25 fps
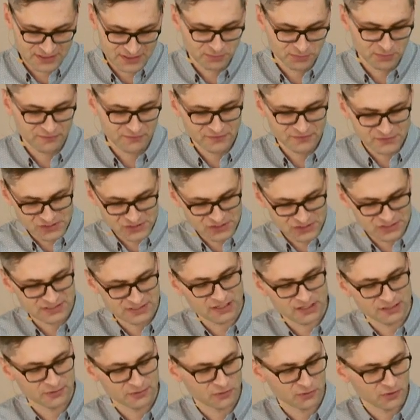chcę powiedzieć, że
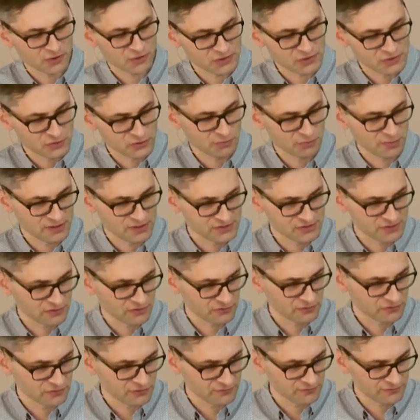zanim Kościół będzie
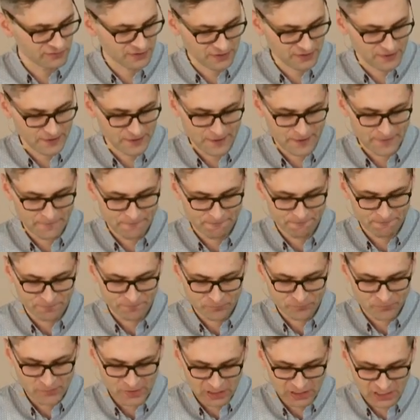gotowy,
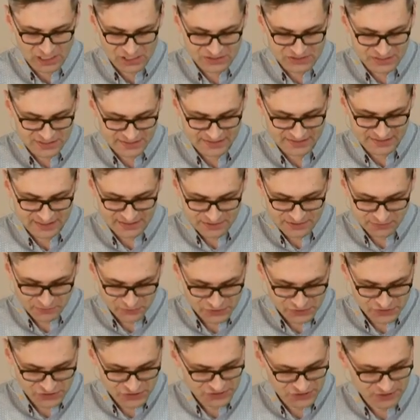każdy z nas
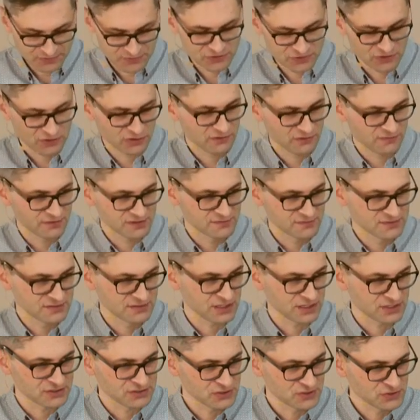musi się przygotować, więc
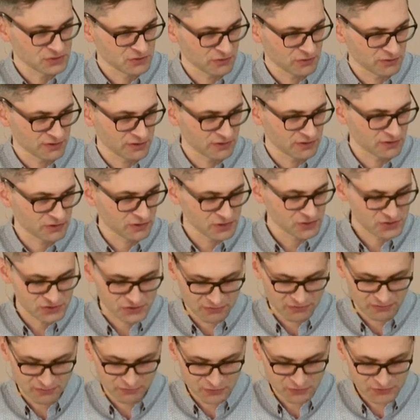każdy członek
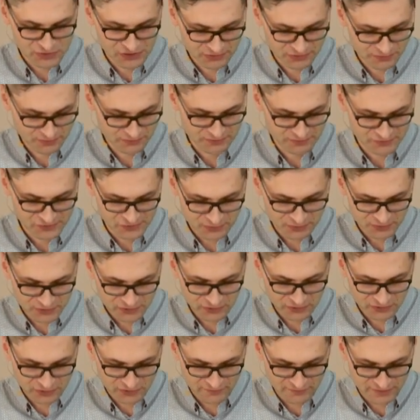Kościoła musi się
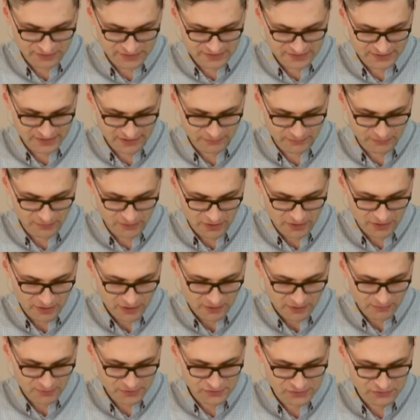przygotować sam,
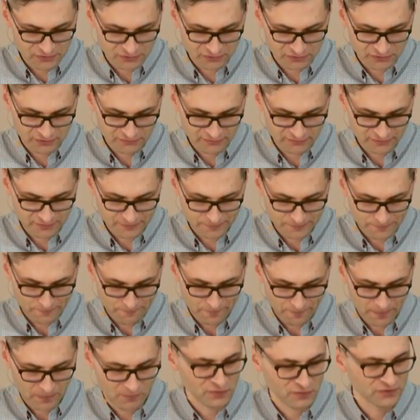być gotowy,
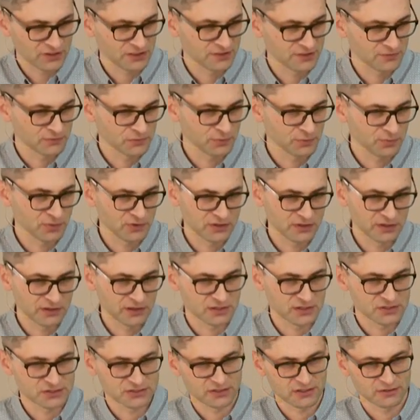bo na tym to
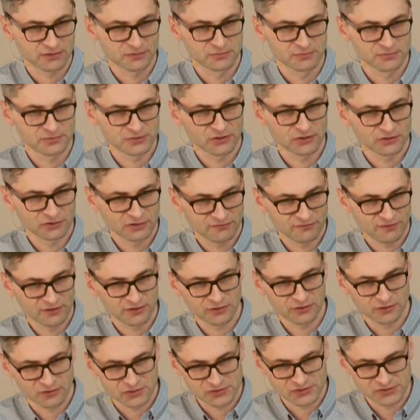polega, że
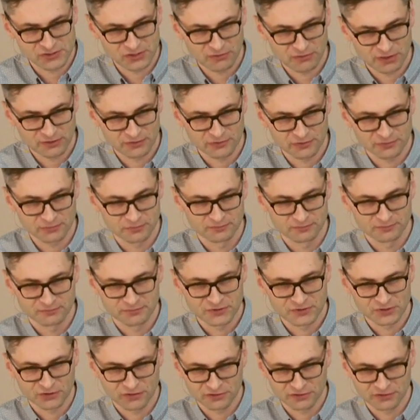przygotowanie Kościoła to
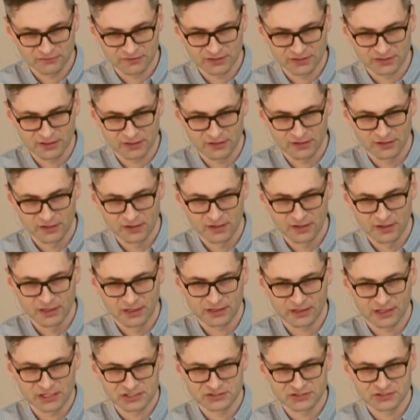przygotowanie
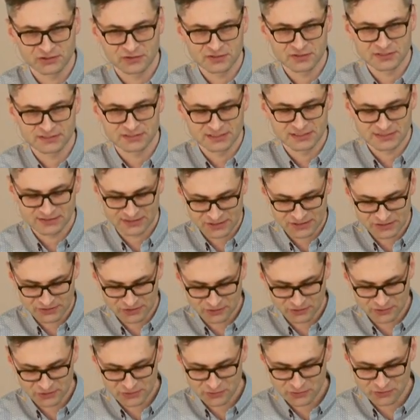każdego z nas,
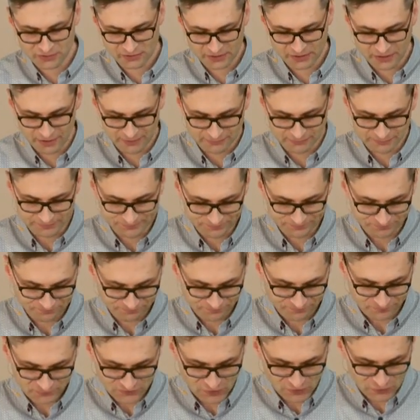każdego członka
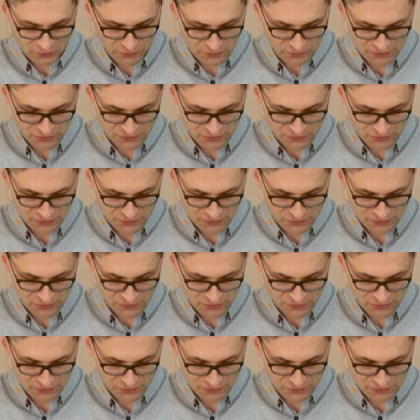tego